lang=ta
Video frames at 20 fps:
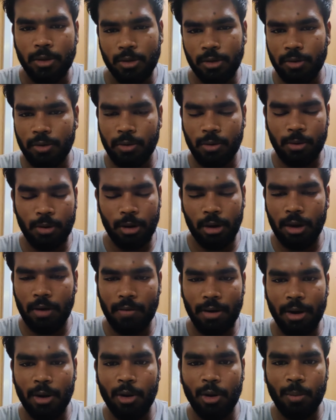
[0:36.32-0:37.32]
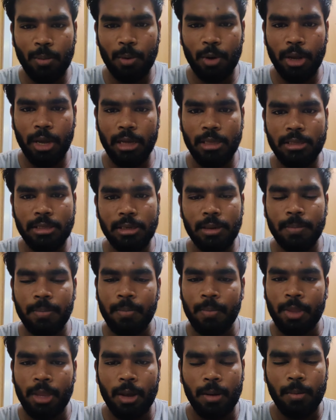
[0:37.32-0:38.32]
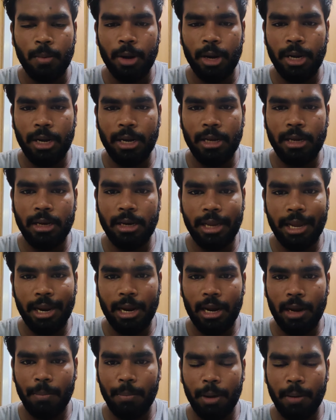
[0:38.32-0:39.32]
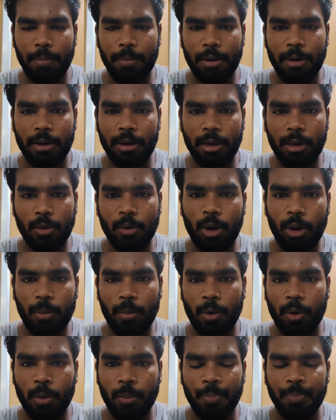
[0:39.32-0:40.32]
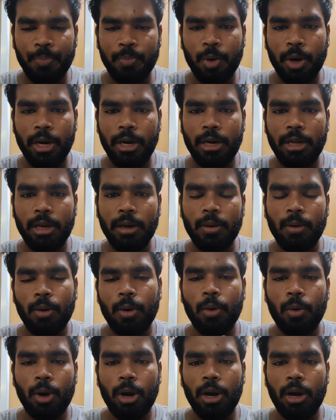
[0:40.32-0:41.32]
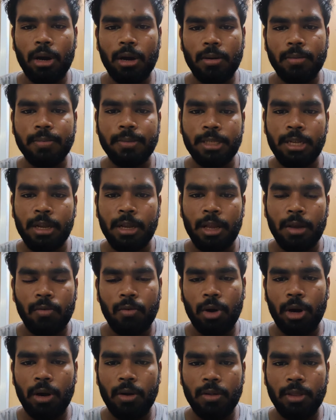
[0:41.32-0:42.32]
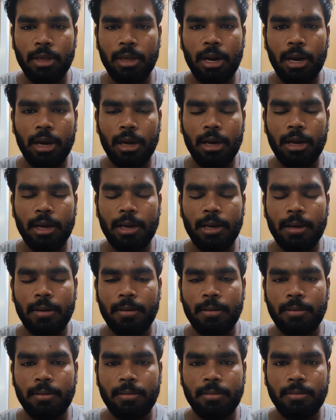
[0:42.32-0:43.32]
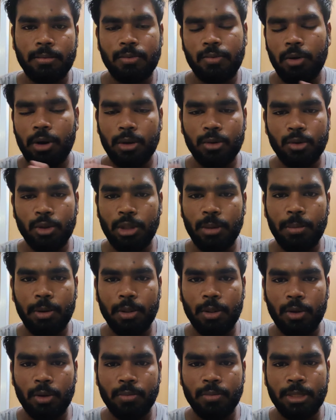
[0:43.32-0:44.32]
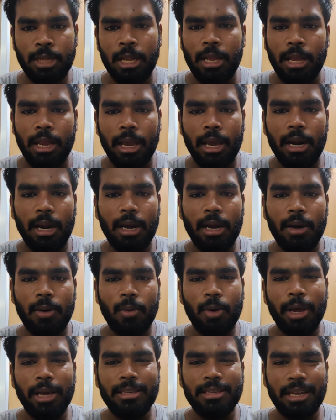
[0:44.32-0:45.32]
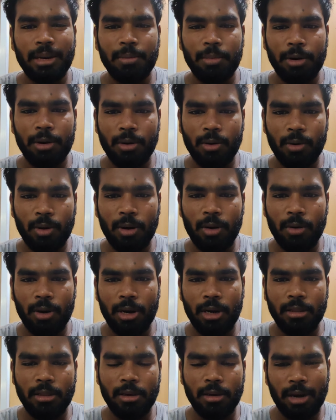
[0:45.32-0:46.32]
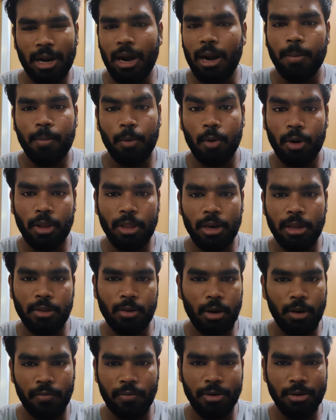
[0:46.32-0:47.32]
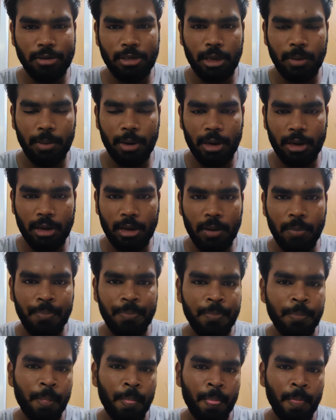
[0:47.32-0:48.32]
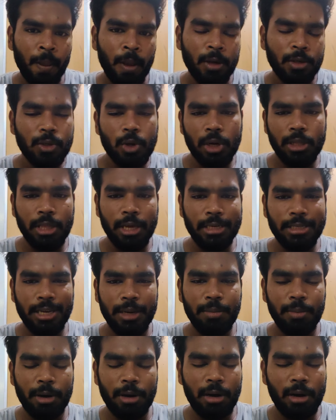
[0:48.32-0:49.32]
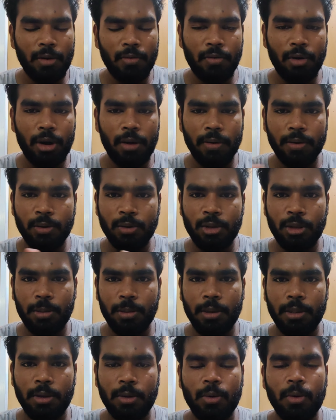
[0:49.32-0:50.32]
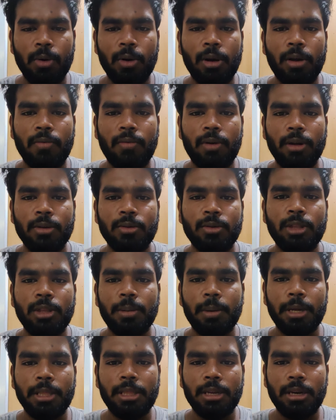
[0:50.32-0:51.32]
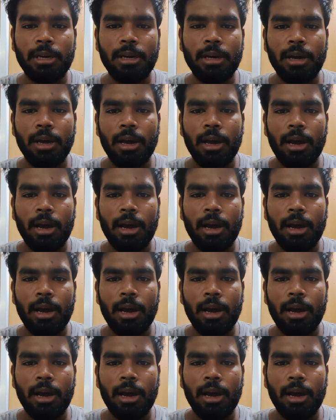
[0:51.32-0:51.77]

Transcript: ஸோ வண்டலூர் போயாச்சு போயிட்டு டிக்கெட்லாம் பே பண்ணிட்டு உள்ளே போனோம் போயிட்டு ஒரு ஒன் ஹவர் ஃபுல்லாக வந்து நாங்கள் ஃபுல்லாக சுற்றி பார்த்தோம் ஏன்னா ஒரு எக்ஸைட்மெண்ட் இருக்கும்ல ஒரு இடத்துக்கு நானும் இல்லை இது வரைக்கும் ஃபர்ஸ்ட் டைம் எனக்கு ஸோ அந்த எக்ஸைட்மெண்ட்னால ஃபுல்லாகவே சுற்றி பார்த்தோம் ஒரு ஒன் ஹவர் ஃபுல்லாக சுற்றி பார்த்துட்டு